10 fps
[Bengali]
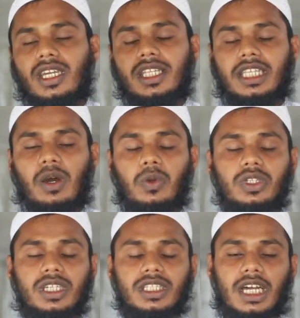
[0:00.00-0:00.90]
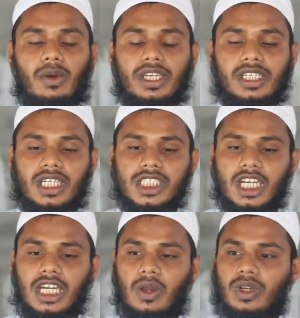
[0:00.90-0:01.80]
এই তাওহিদের দাওয়া নিয়ে
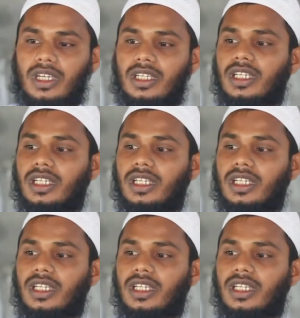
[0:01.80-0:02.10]
আসার কারণে